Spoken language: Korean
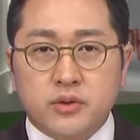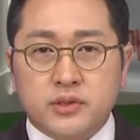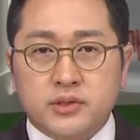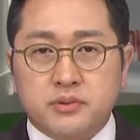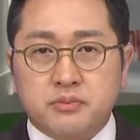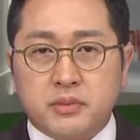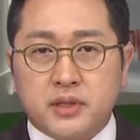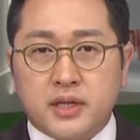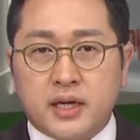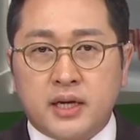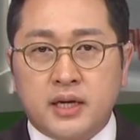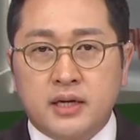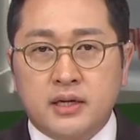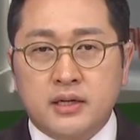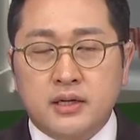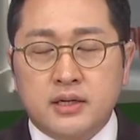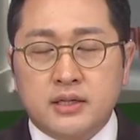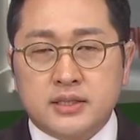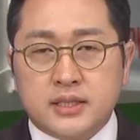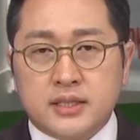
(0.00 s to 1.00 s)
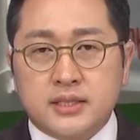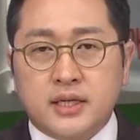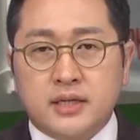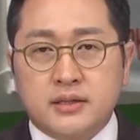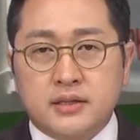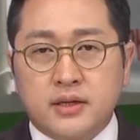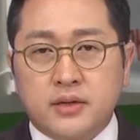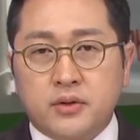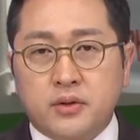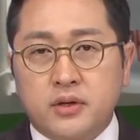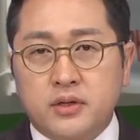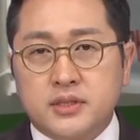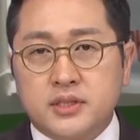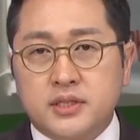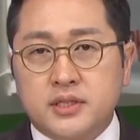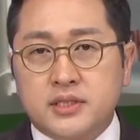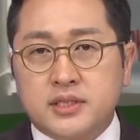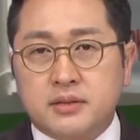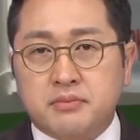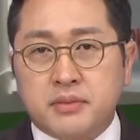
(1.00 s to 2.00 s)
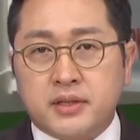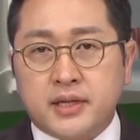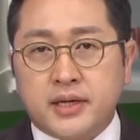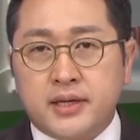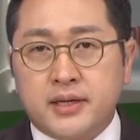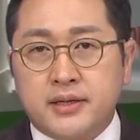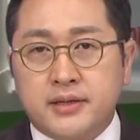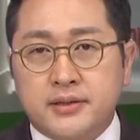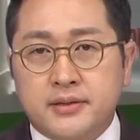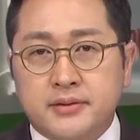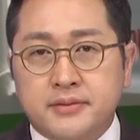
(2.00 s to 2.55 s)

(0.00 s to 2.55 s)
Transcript: 있습니다. 자세한 내용 허지희 기자입니다.